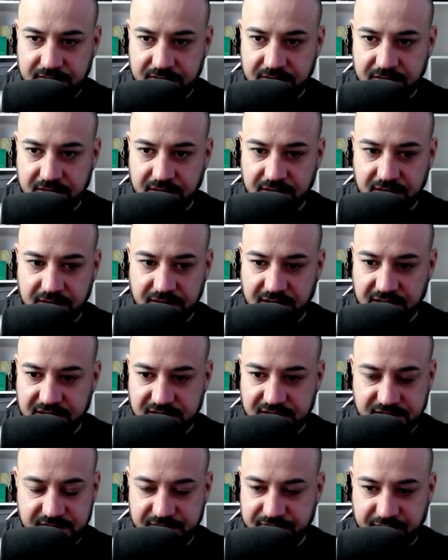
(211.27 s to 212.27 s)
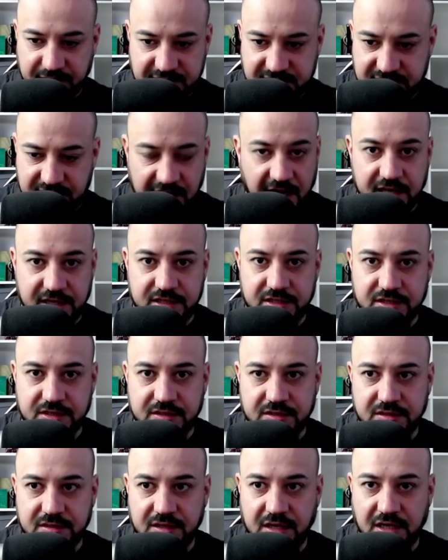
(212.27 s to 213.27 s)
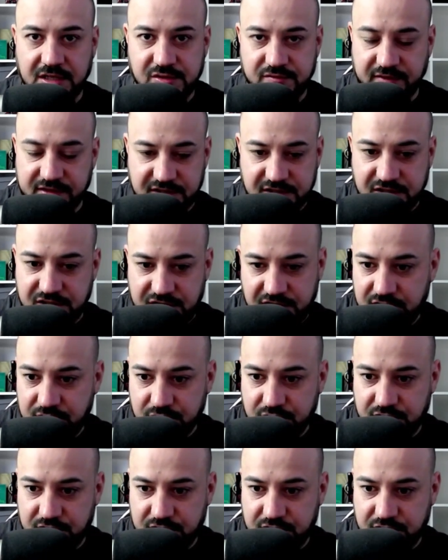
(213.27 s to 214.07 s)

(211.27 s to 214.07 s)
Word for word: äh, das ist fast gleich. Also was in Genius